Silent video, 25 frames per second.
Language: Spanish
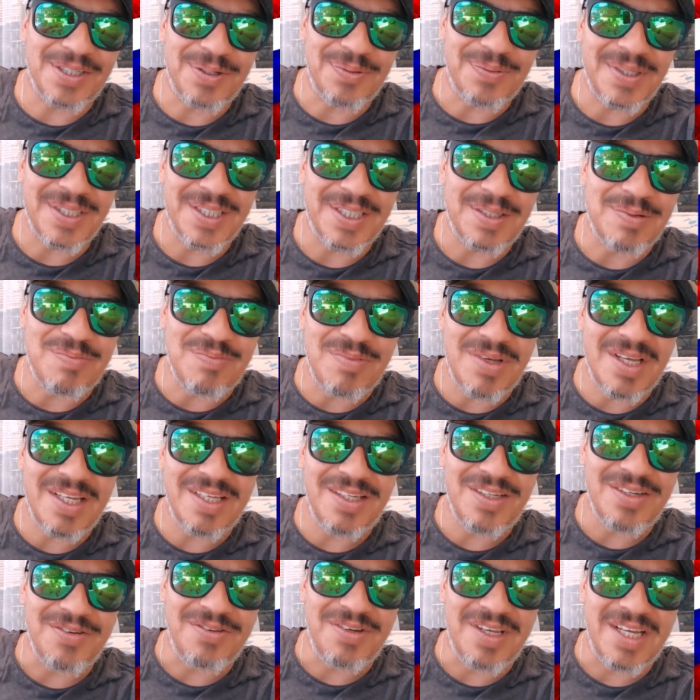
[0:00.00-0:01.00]
se encuentren
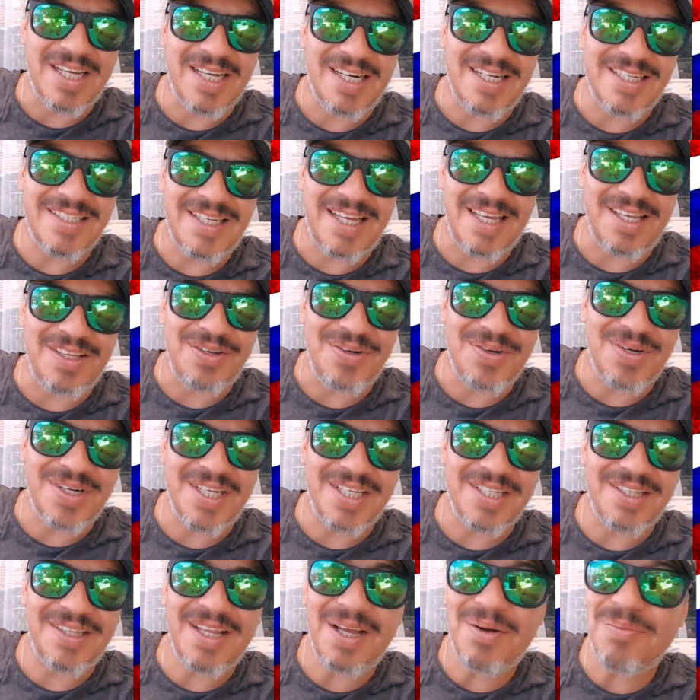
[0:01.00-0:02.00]
bien, yo bien, gracias a Dios,
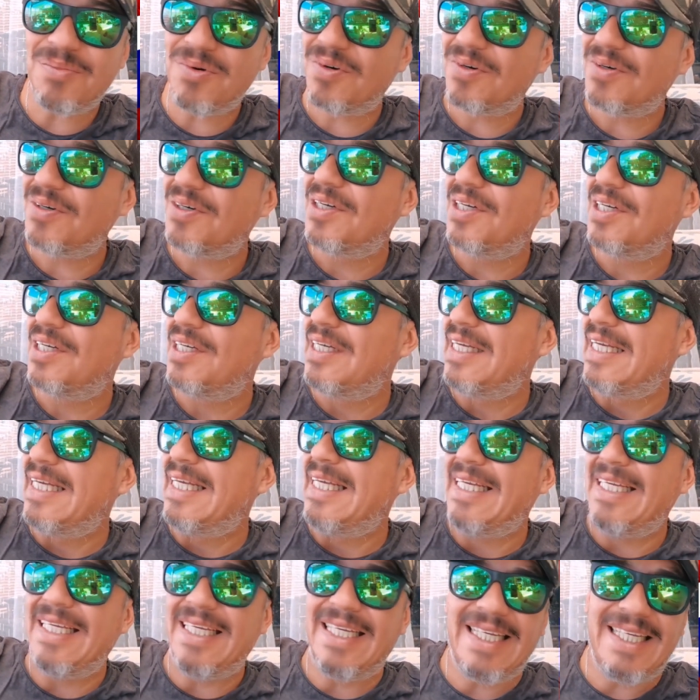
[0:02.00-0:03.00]
aquí estamos.
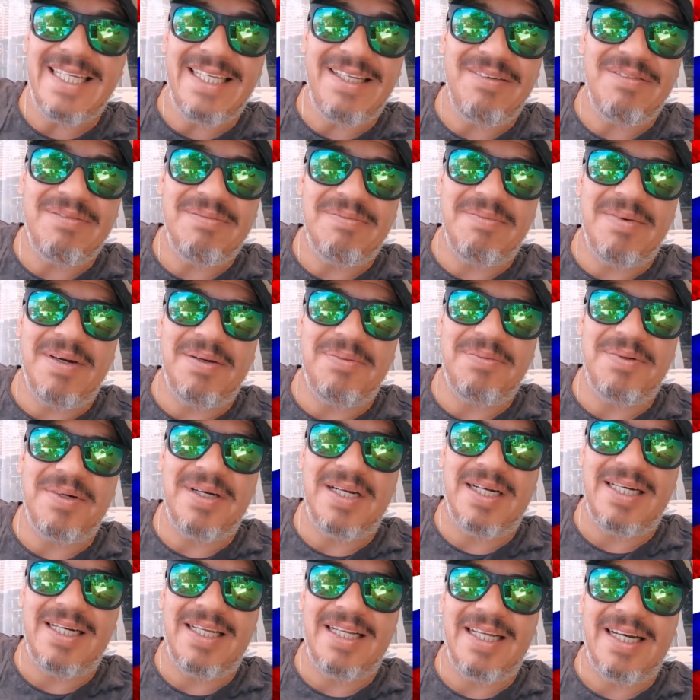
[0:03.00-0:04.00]
Y
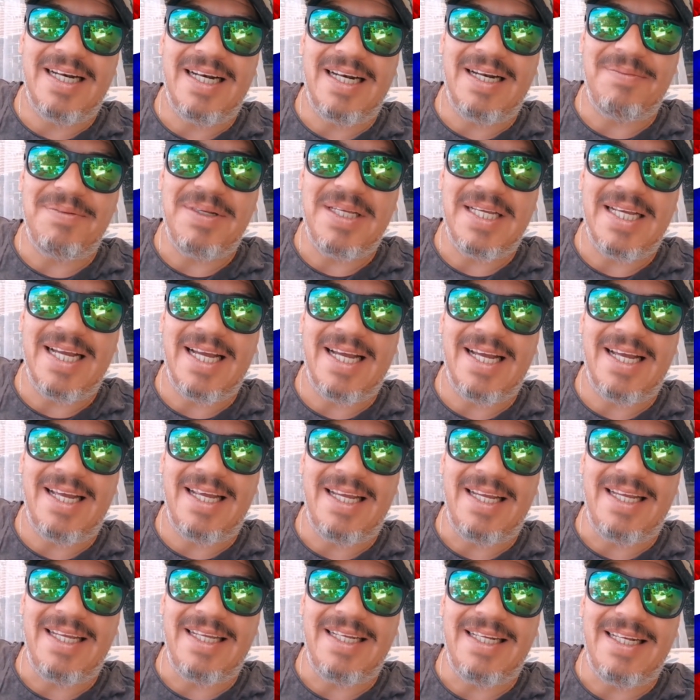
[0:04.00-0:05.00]
vamos a leer a la amiga
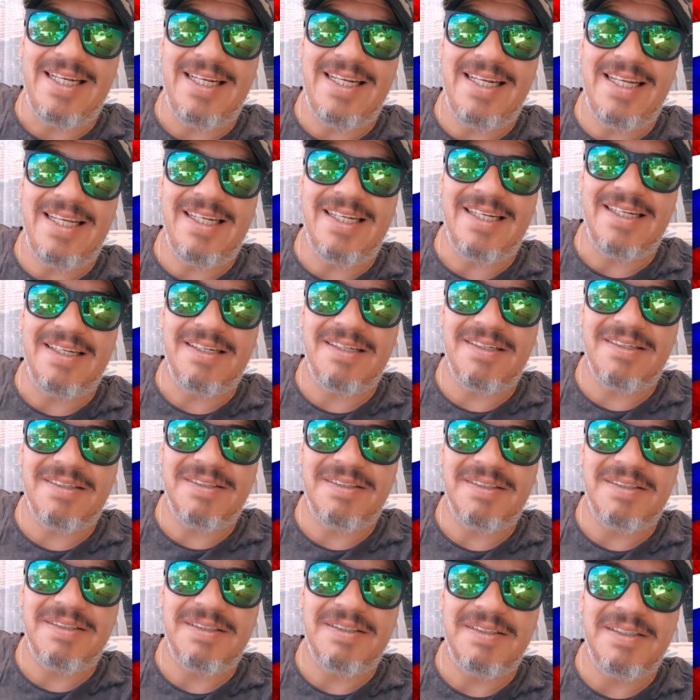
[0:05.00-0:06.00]
Evelyn.
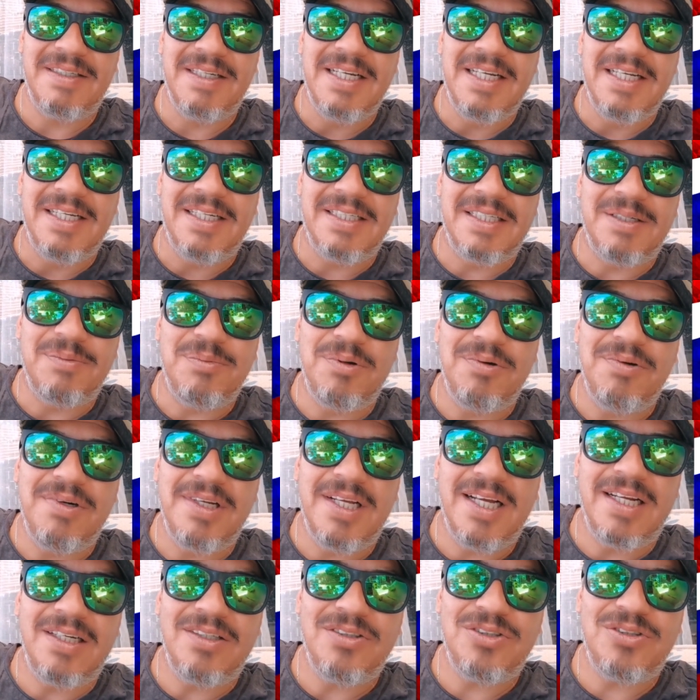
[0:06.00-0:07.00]

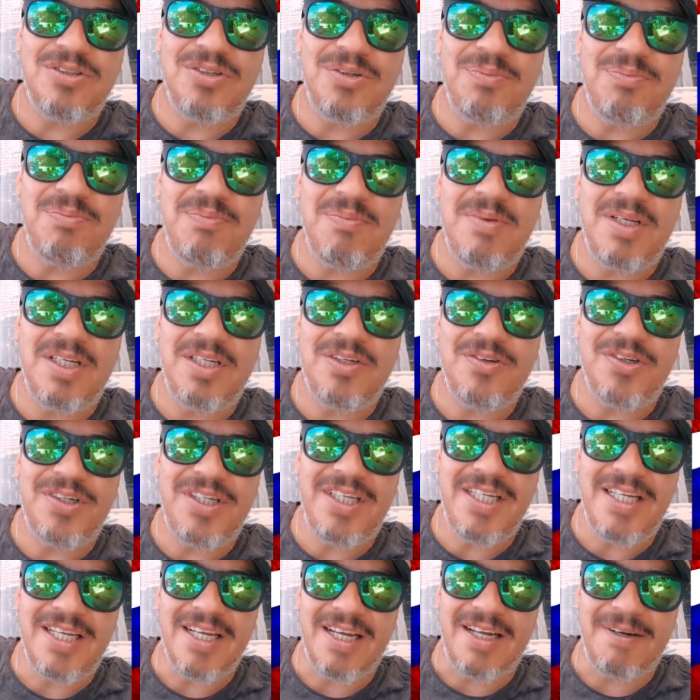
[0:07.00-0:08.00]
Republicanos son
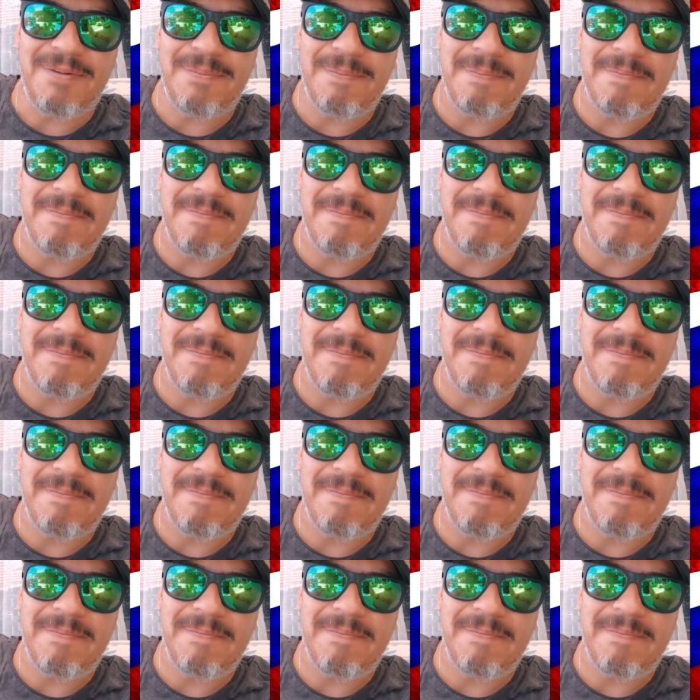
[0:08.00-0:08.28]
menoría